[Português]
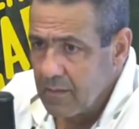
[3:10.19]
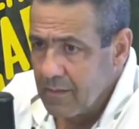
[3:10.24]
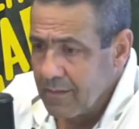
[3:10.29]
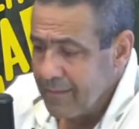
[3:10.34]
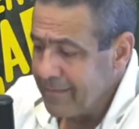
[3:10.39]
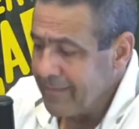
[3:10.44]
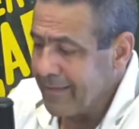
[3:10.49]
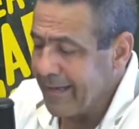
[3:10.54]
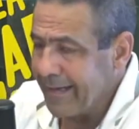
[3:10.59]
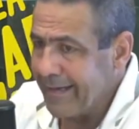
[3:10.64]

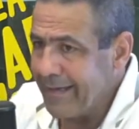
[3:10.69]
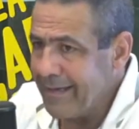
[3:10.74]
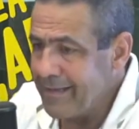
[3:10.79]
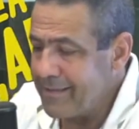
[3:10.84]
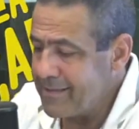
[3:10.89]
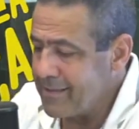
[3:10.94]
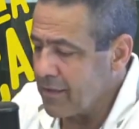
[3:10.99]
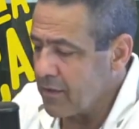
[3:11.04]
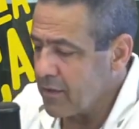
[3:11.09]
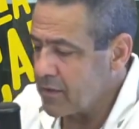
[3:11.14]
E naquele
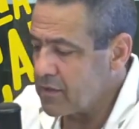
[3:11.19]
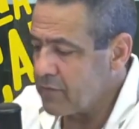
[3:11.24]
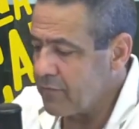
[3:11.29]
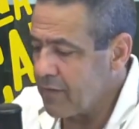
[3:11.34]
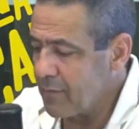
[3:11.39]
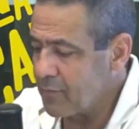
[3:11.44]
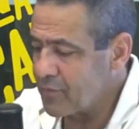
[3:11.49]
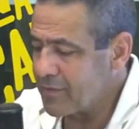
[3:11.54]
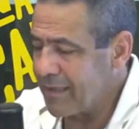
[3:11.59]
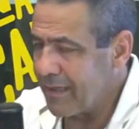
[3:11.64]
dia nós
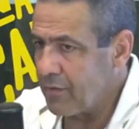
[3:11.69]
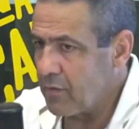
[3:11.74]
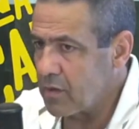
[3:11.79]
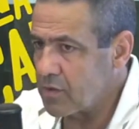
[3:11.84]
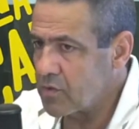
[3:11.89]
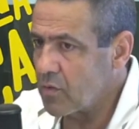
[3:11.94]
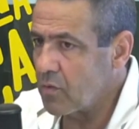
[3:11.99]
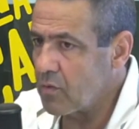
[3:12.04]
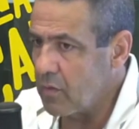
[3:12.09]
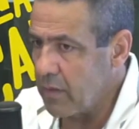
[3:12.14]
tivemos a
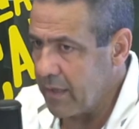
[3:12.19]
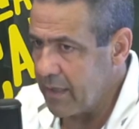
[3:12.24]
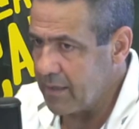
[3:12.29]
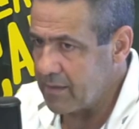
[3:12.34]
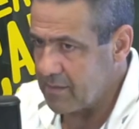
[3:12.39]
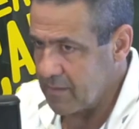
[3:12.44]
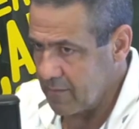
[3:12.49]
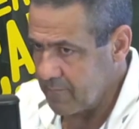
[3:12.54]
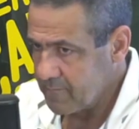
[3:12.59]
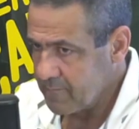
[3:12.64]
nossa
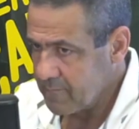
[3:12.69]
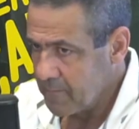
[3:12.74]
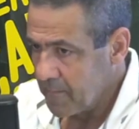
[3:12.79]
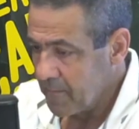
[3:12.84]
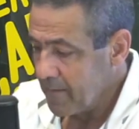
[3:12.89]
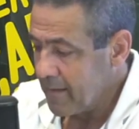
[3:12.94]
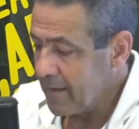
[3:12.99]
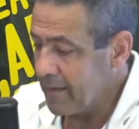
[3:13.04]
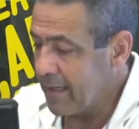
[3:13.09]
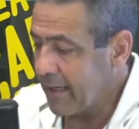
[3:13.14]
ocorrência.
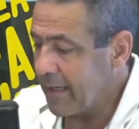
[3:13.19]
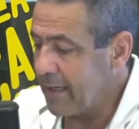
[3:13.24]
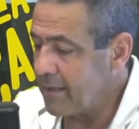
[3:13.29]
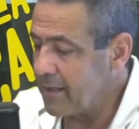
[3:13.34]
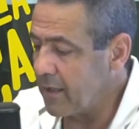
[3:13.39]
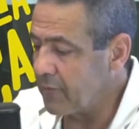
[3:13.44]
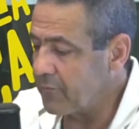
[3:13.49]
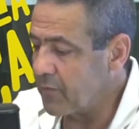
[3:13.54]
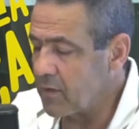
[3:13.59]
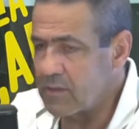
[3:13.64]
E naquele
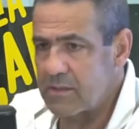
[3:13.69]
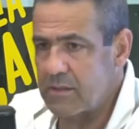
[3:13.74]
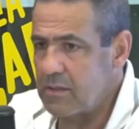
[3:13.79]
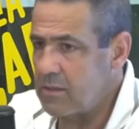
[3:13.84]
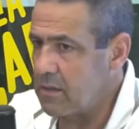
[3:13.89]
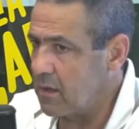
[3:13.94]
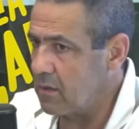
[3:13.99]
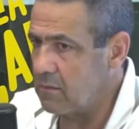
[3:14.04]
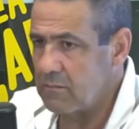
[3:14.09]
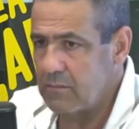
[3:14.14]
dia ele falou assim:
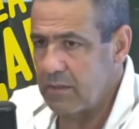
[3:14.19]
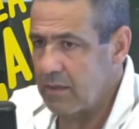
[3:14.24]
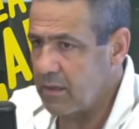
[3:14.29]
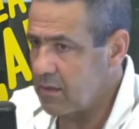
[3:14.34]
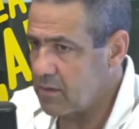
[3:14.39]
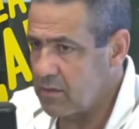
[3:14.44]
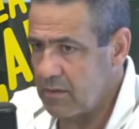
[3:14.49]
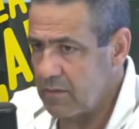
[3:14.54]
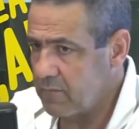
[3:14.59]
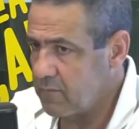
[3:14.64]
não,
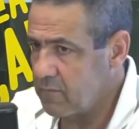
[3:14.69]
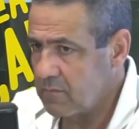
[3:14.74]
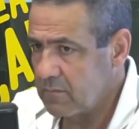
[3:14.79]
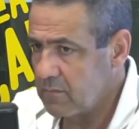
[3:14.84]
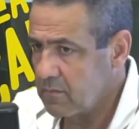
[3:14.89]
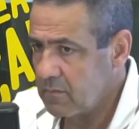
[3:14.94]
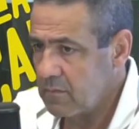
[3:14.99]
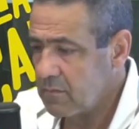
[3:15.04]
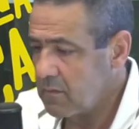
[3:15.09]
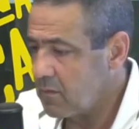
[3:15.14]
negativo.
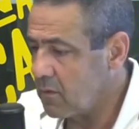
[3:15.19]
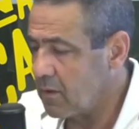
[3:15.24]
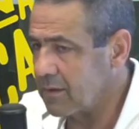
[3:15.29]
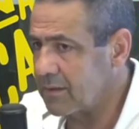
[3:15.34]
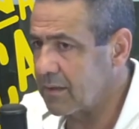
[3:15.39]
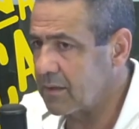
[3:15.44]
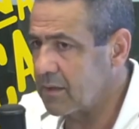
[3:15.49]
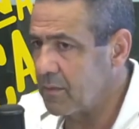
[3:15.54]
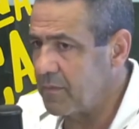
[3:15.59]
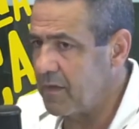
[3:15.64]

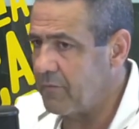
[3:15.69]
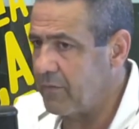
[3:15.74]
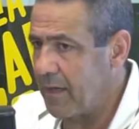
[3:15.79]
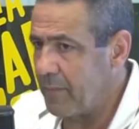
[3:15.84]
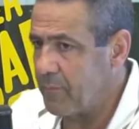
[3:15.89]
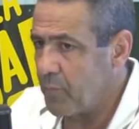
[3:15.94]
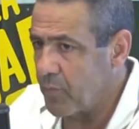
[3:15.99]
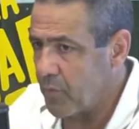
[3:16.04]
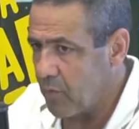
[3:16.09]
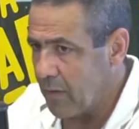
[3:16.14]
Rota também
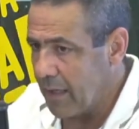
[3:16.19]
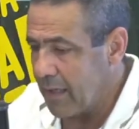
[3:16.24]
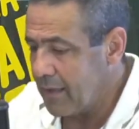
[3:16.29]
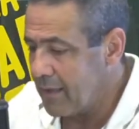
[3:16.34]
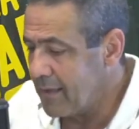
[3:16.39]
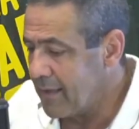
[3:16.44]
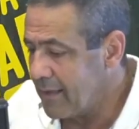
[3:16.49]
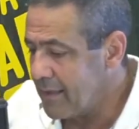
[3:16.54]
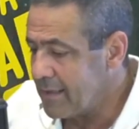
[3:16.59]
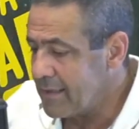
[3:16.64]
vai para pro ar
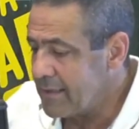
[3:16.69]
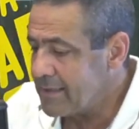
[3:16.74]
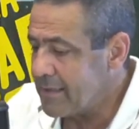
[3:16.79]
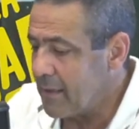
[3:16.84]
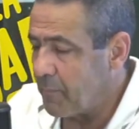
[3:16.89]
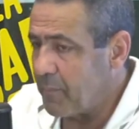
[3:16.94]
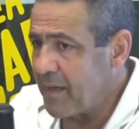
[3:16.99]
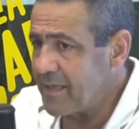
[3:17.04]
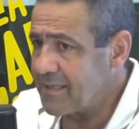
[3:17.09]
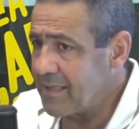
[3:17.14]
Se
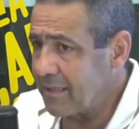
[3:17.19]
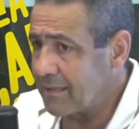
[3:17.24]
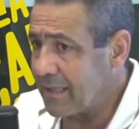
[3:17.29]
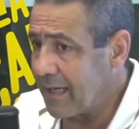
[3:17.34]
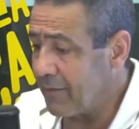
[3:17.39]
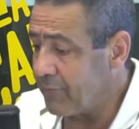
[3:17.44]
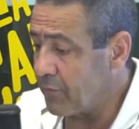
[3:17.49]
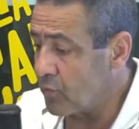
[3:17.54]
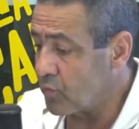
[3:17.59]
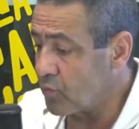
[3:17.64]

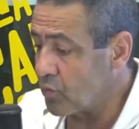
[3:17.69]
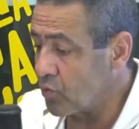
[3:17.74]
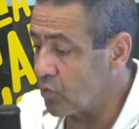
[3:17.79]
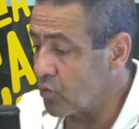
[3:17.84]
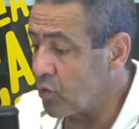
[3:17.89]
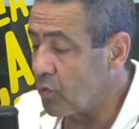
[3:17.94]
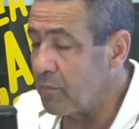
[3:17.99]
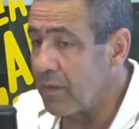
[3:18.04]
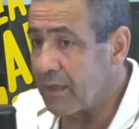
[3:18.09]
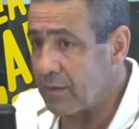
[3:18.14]
apresentava no
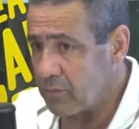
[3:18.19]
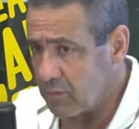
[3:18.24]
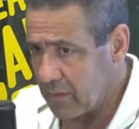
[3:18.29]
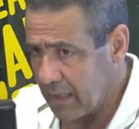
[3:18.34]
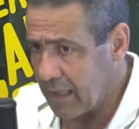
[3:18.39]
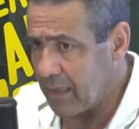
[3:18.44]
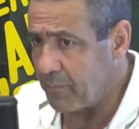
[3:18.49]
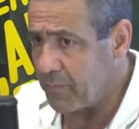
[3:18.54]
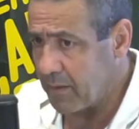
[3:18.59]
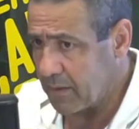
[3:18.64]
comando
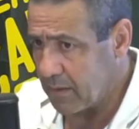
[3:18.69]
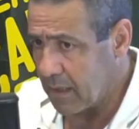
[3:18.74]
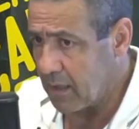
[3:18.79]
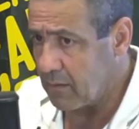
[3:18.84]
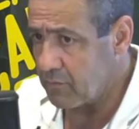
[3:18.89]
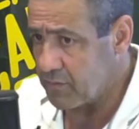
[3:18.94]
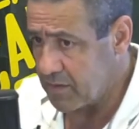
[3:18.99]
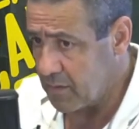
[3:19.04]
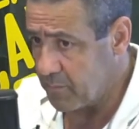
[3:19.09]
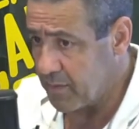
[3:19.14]
da
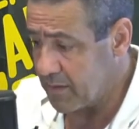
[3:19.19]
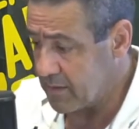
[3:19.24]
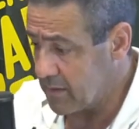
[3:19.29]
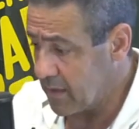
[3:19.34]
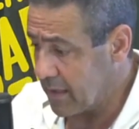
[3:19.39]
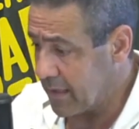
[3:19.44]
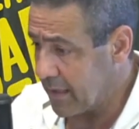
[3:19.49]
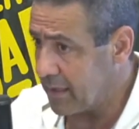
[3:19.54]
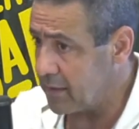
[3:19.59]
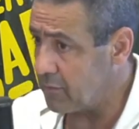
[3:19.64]
capital,
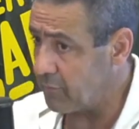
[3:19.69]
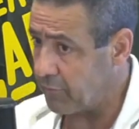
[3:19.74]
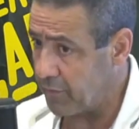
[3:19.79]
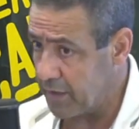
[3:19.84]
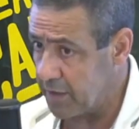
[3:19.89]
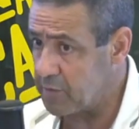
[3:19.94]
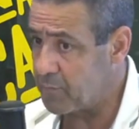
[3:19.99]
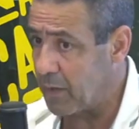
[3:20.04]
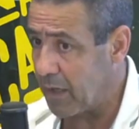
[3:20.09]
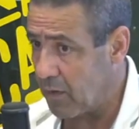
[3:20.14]
CPC, que era de
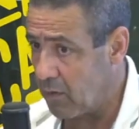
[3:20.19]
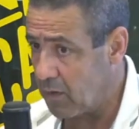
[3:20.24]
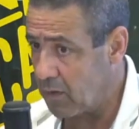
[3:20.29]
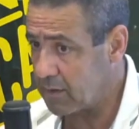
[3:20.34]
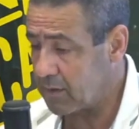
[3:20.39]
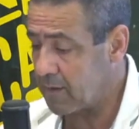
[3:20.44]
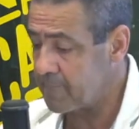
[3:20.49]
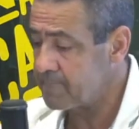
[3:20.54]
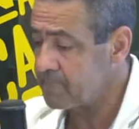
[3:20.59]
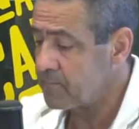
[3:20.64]
frente para a rota.